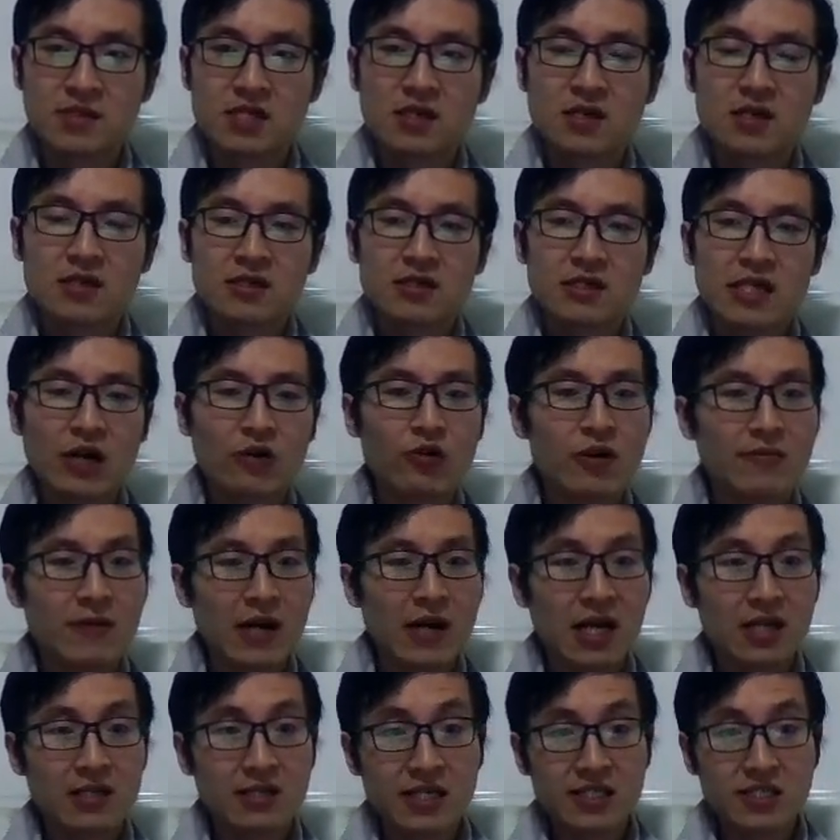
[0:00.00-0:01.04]
它会把
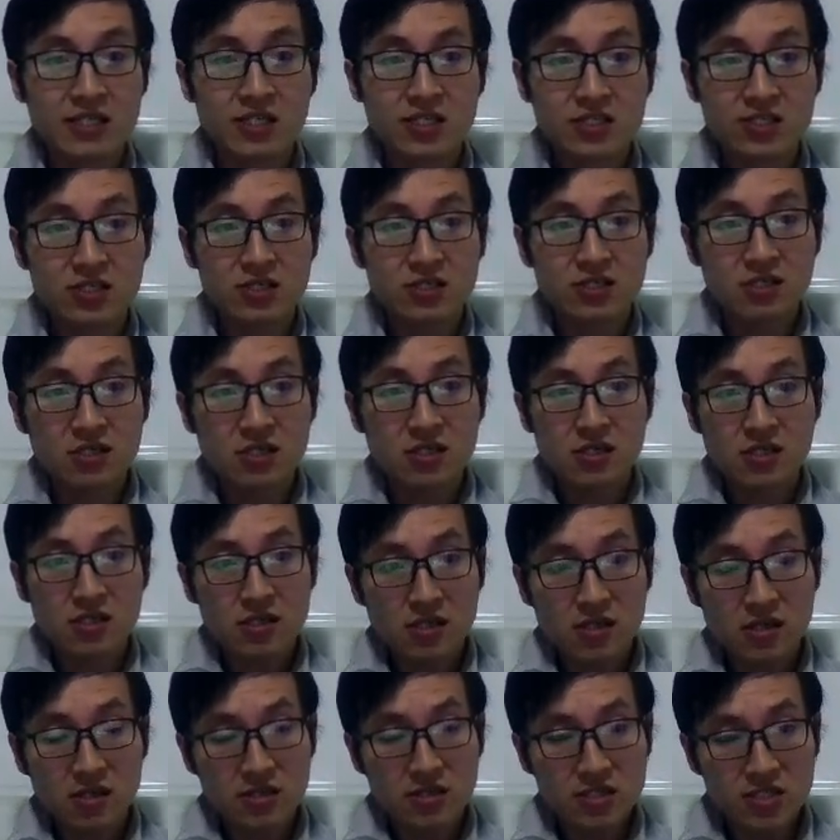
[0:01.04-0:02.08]
等级制
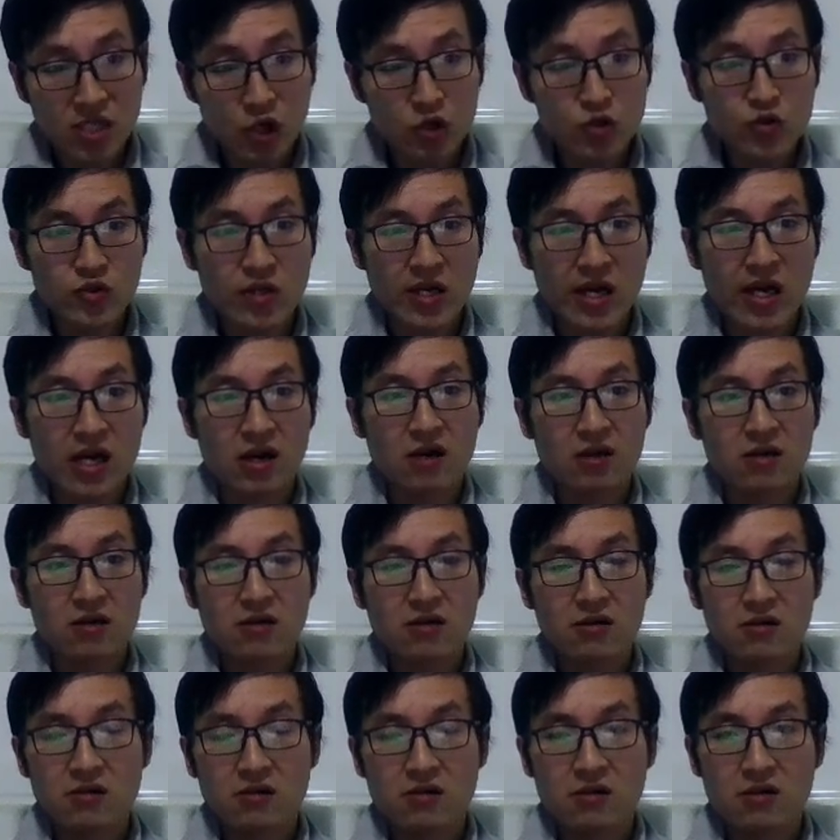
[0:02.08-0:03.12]
消除掉
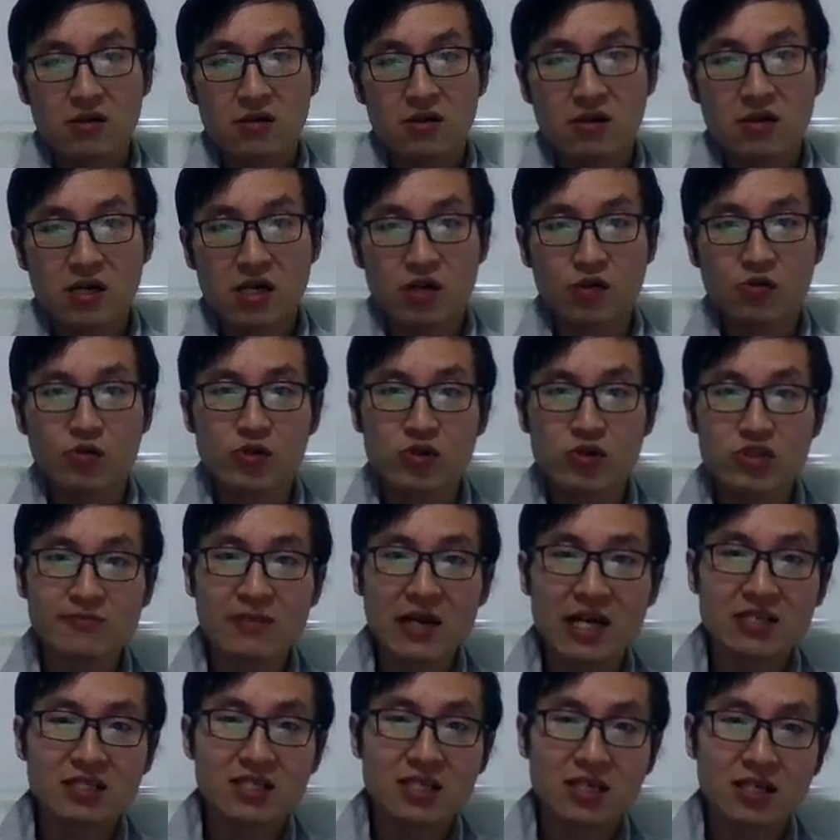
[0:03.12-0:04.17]
啊，或者
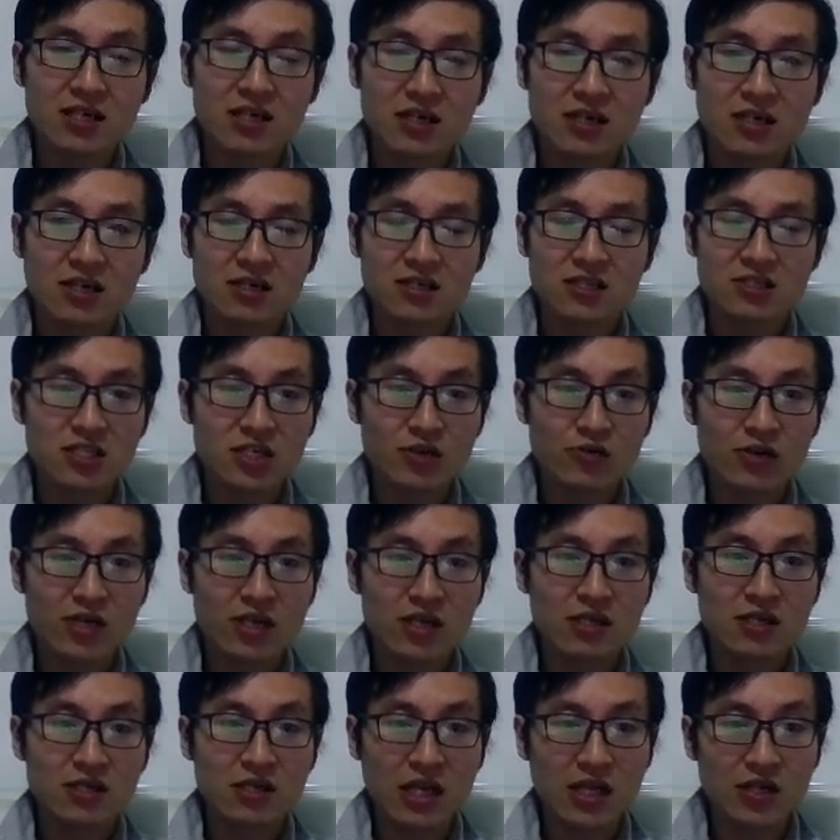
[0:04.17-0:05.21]
把这个社会
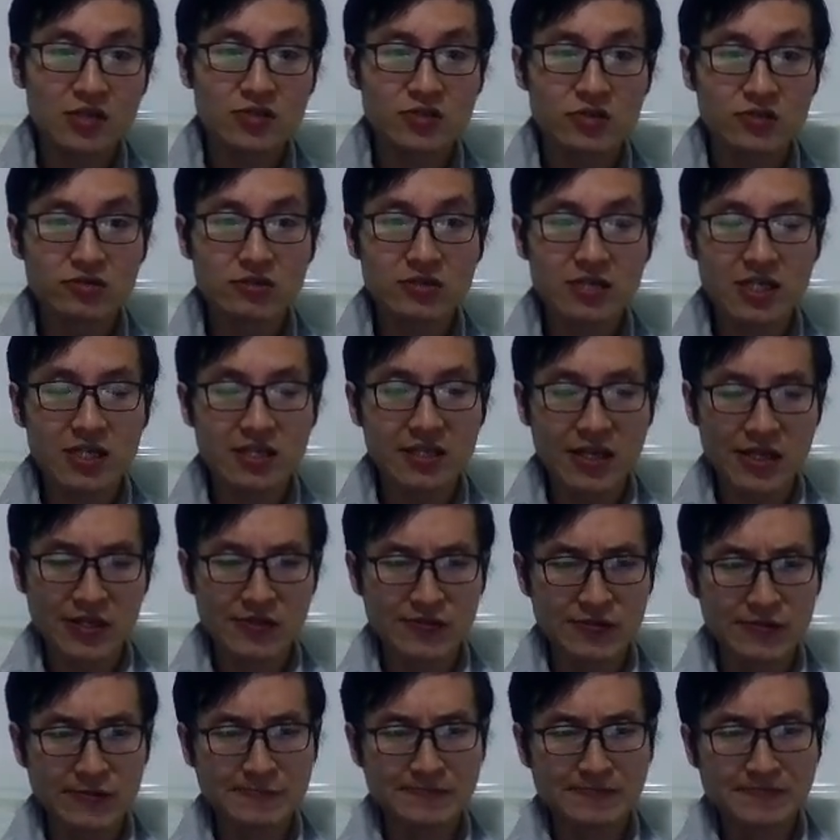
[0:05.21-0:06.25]
当中的那
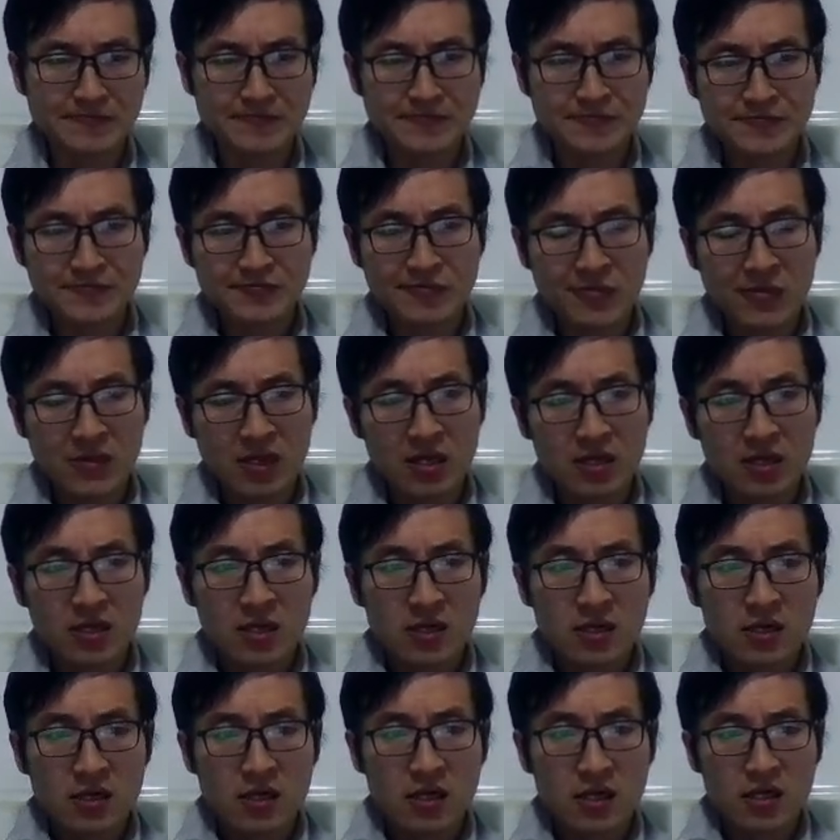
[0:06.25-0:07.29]
种，
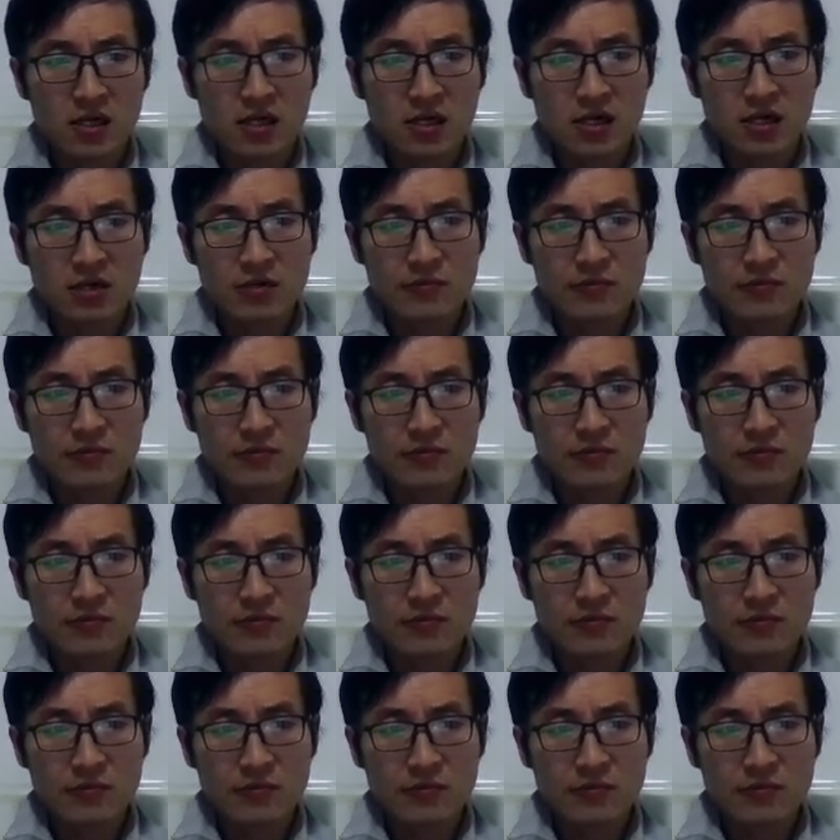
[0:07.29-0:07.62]
呃，